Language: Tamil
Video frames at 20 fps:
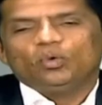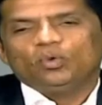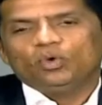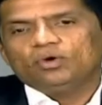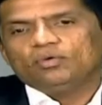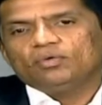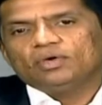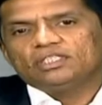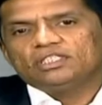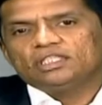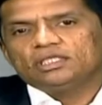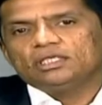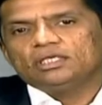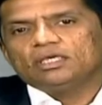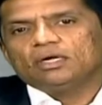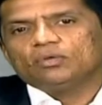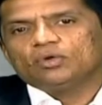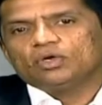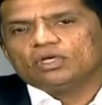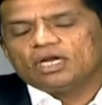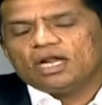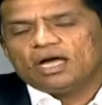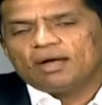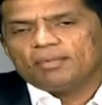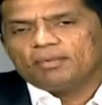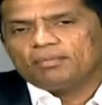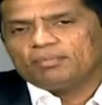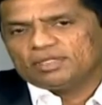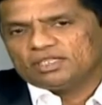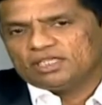ஒரு வருஷத்துக்கு அவரோட
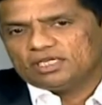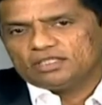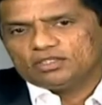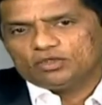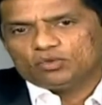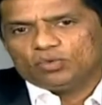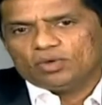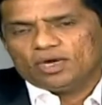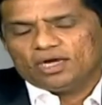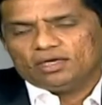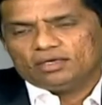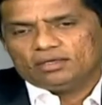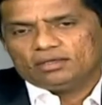லாபம் பத்து லட்ச ரூபா